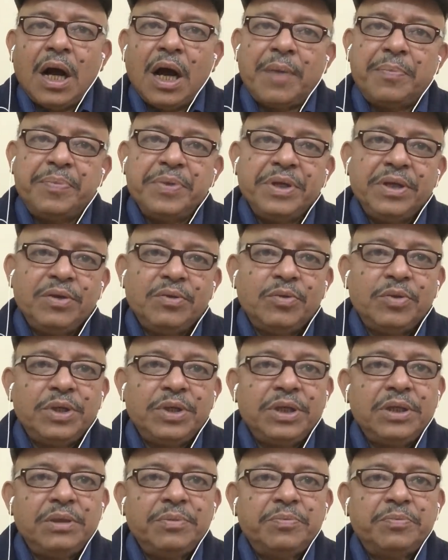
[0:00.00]
আপনি
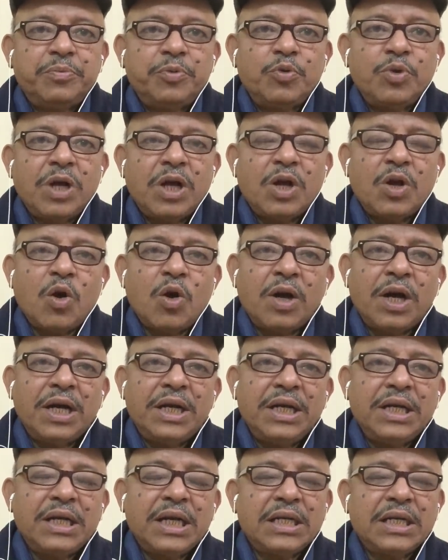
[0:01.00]
ওই পোনার
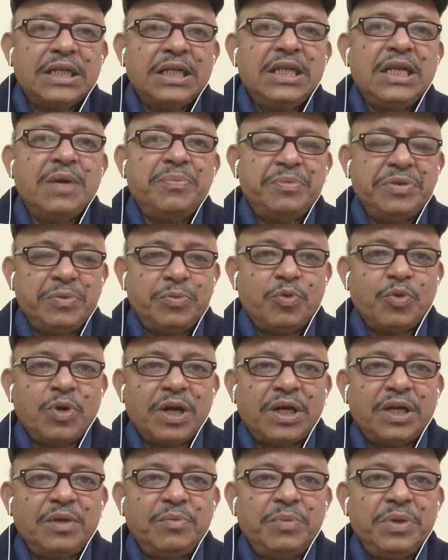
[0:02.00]
হকারের কাছেই আপনি
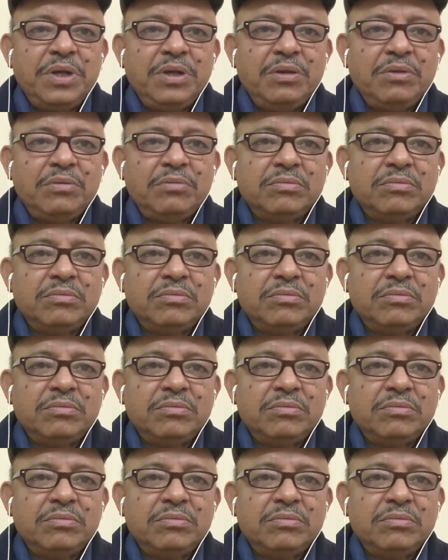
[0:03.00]
পোনা কিনবেন